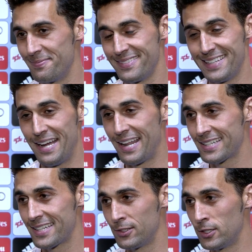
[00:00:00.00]
la verdad
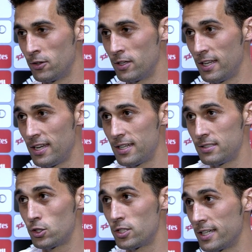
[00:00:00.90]
es que no tengo ni idea,
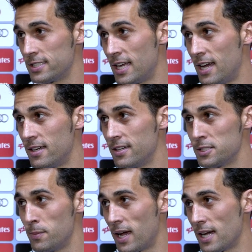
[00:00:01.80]
yo sé que esta
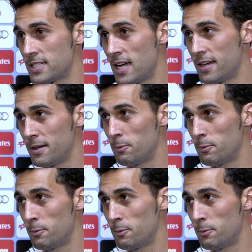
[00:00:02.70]
es mi casa